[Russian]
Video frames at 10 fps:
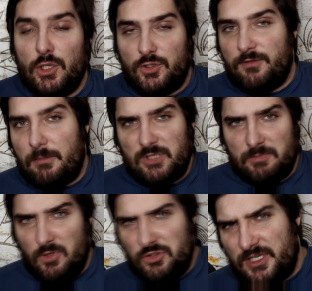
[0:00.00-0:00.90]
Ну и вообще,
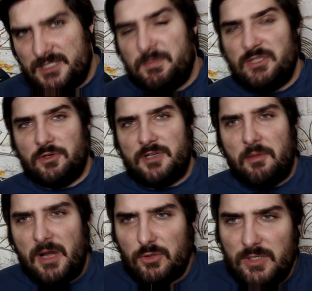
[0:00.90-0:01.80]
получается, пятерка
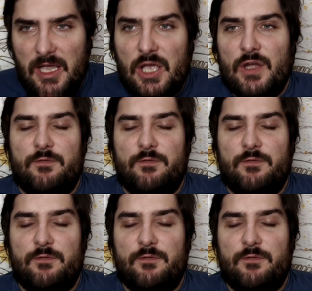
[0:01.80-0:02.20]
обороны